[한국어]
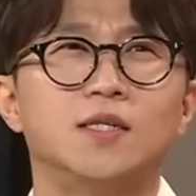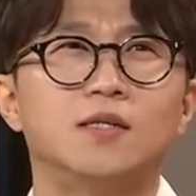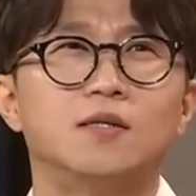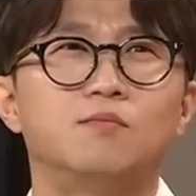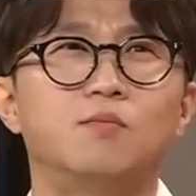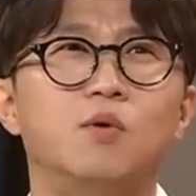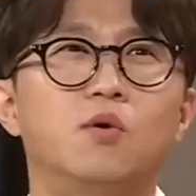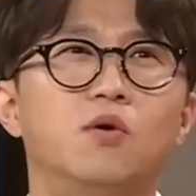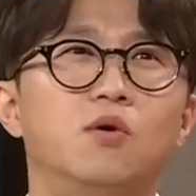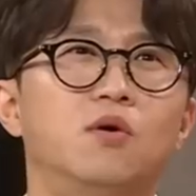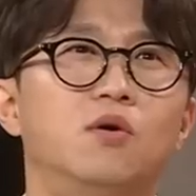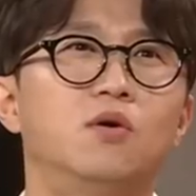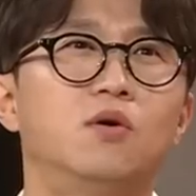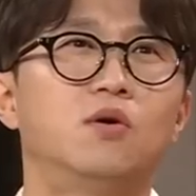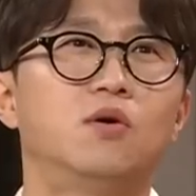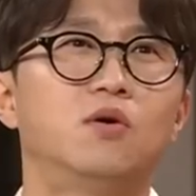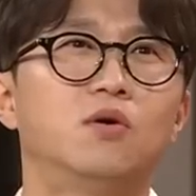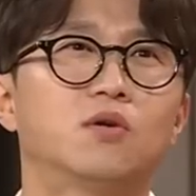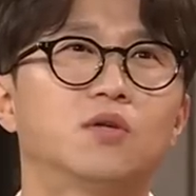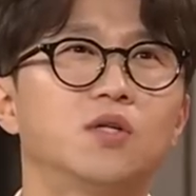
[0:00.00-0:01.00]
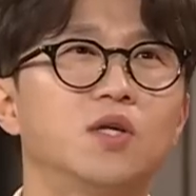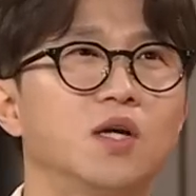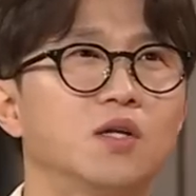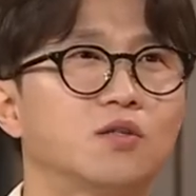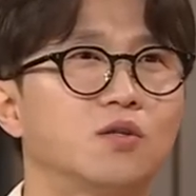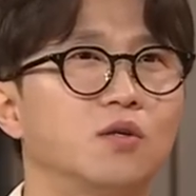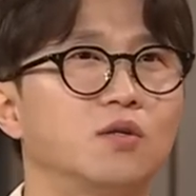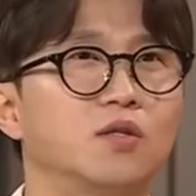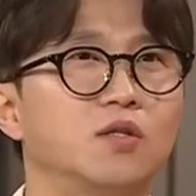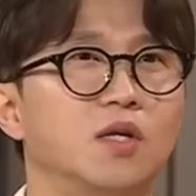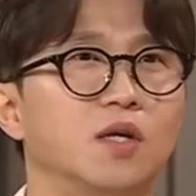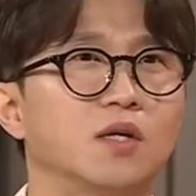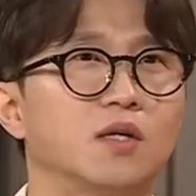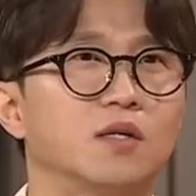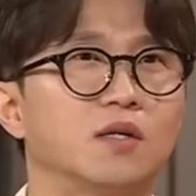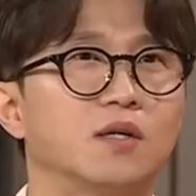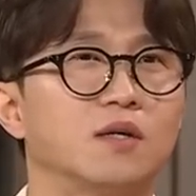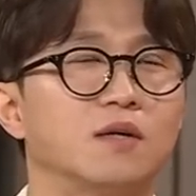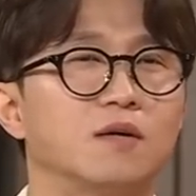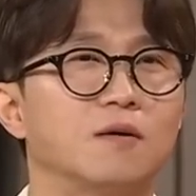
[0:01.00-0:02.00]
뭐 그냥 저는 그냥
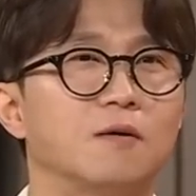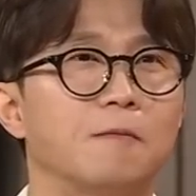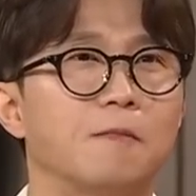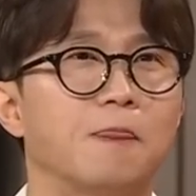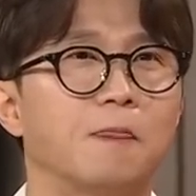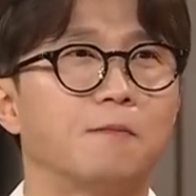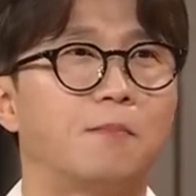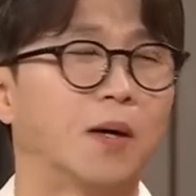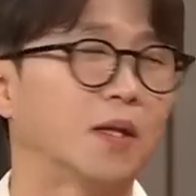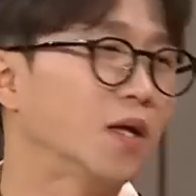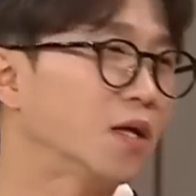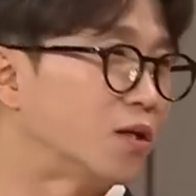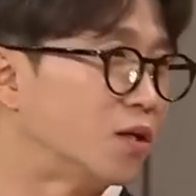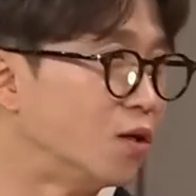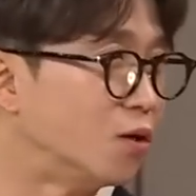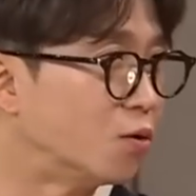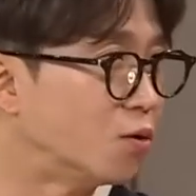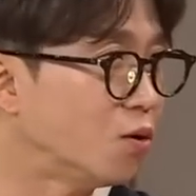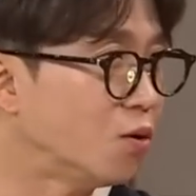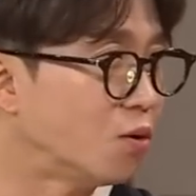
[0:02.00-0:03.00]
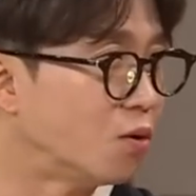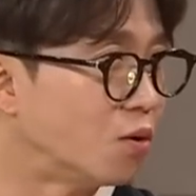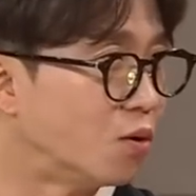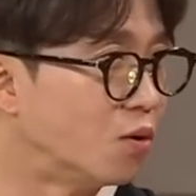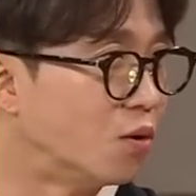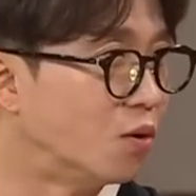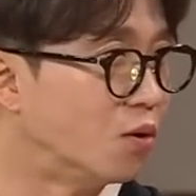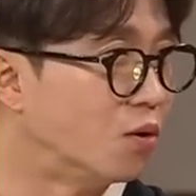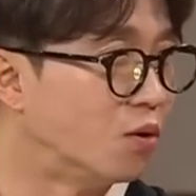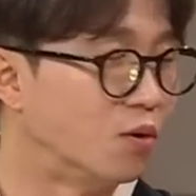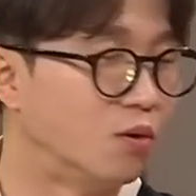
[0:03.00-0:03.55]
받아들이고 어,